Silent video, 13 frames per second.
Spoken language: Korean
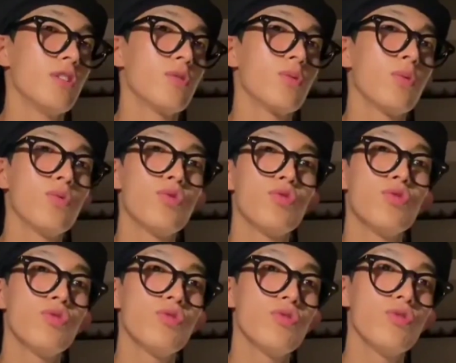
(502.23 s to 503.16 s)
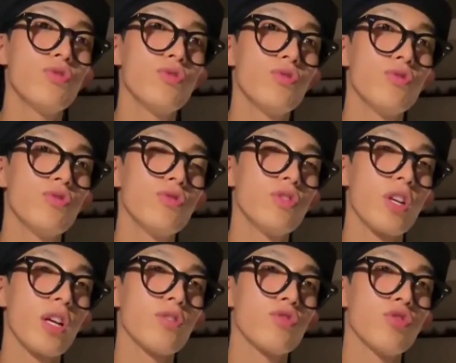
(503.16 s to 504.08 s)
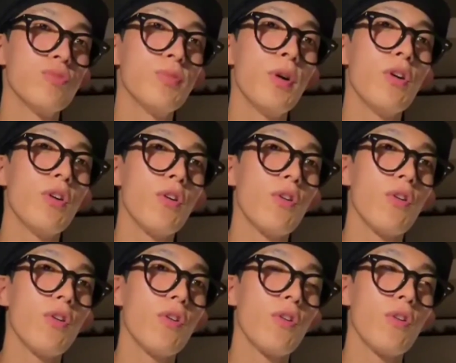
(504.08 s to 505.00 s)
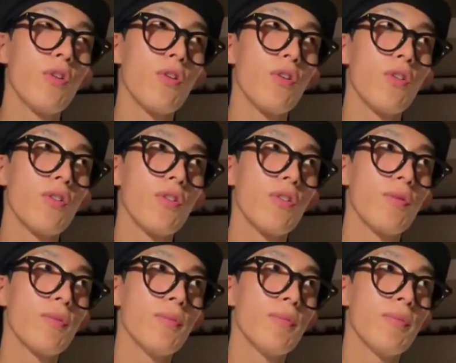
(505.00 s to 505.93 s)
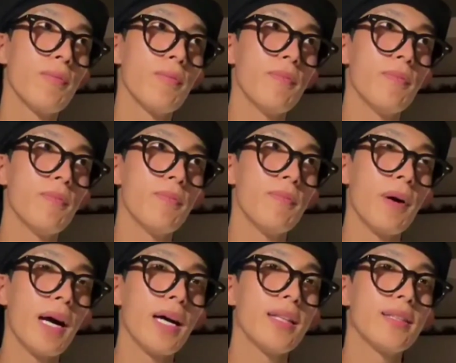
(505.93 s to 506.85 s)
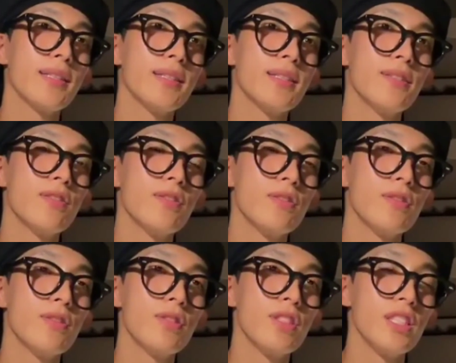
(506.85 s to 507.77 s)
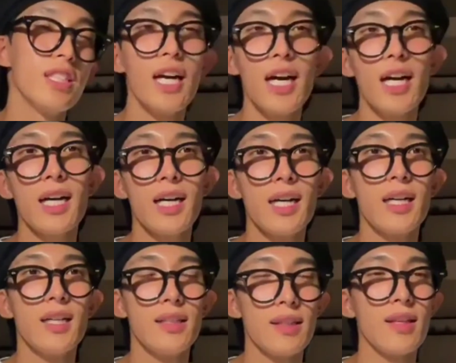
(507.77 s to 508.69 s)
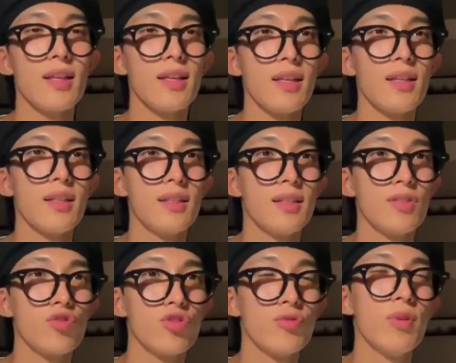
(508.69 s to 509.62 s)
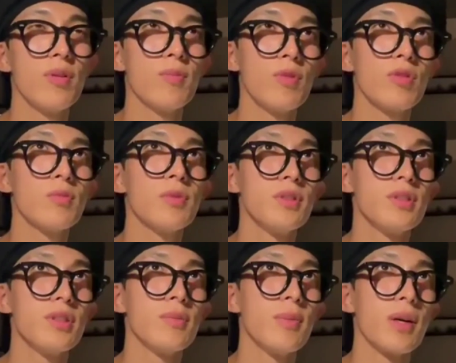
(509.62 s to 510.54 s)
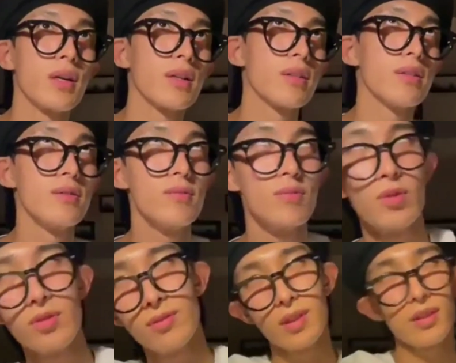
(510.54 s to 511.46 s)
소주는 제가 한 두 병 반 이하? 네. 두 병 먹으면 이제 막 몸이